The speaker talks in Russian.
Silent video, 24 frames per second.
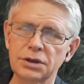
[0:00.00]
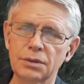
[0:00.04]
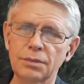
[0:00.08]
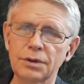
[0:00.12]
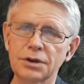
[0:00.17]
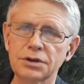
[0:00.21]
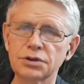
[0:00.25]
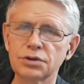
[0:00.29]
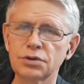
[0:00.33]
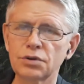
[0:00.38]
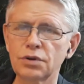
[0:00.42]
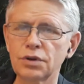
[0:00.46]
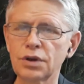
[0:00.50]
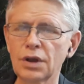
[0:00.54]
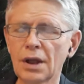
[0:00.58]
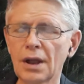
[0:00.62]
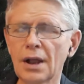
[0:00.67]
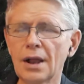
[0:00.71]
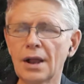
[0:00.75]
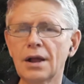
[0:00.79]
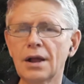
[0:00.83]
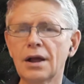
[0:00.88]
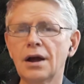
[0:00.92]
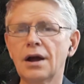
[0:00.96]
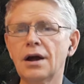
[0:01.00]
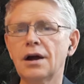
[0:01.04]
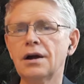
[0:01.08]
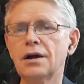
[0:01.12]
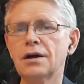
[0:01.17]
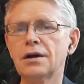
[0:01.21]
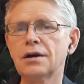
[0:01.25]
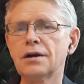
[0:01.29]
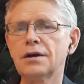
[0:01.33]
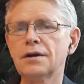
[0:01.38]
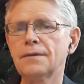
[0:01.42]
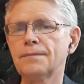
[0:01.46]
Amazon
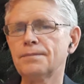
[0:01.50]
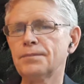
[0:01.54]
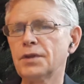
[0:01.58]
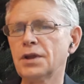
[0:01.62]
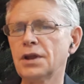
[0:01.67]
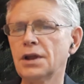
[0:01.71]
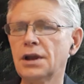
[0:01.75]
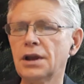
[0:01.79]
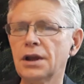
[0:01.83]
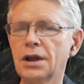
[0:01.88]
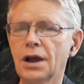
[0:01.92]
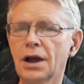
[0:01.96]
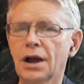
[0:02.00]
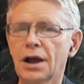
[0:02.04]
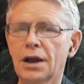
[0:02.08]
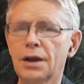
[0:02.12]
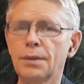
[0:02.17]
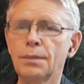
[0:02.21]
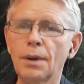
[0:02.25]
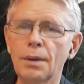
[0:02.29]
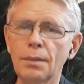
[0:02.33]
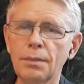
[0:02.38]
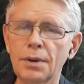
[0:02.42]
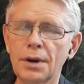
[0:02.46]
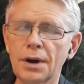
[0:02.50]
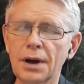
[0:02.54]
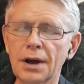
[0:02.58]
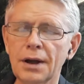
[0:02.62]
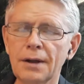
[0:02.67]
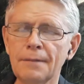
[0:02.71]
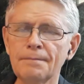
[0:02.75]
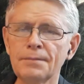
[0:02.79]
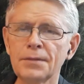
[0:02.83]
а, или Alibaba.